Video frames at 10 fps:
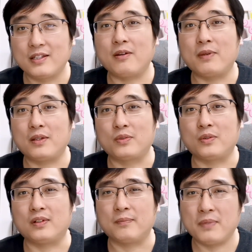千万别
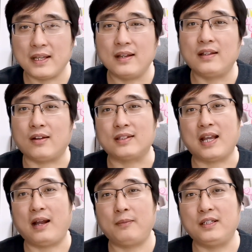怂，别跟个老
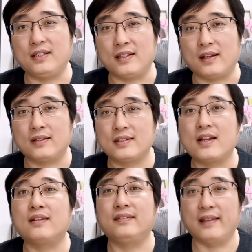娘们儿一样，
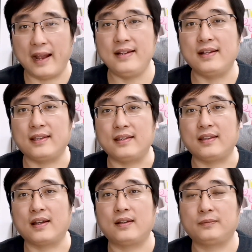像个男人
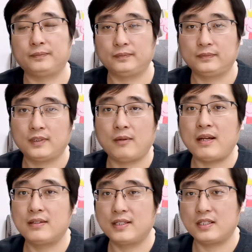一样。好
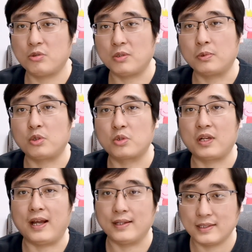吧，这期我就不多
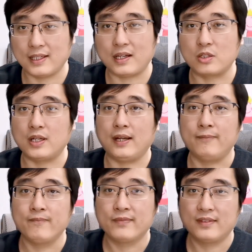说了啊！谢谢大家收看，
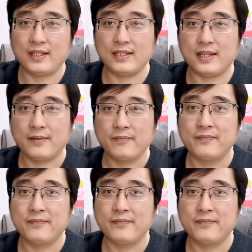再见。